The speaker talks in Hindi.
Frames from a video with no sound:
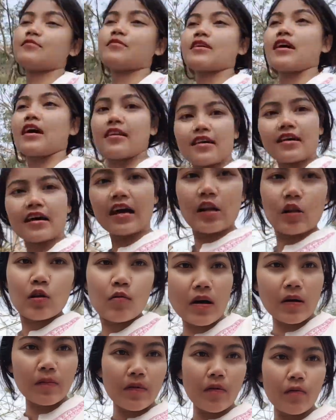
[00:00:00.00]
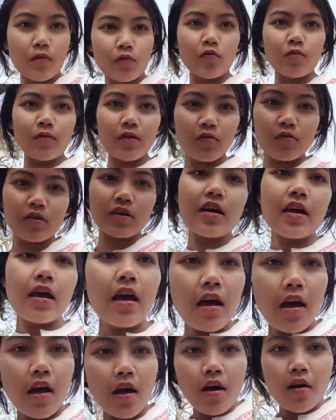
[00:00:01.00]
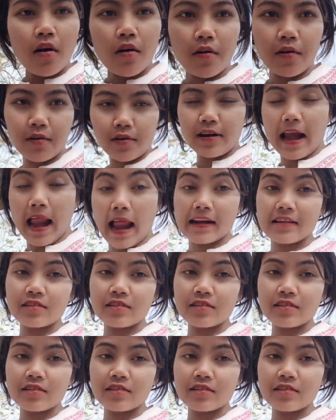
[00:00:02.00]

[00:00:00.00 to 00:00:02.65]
ऐसा और खाना खा दो बाद में आप लोग को मिलूंगी और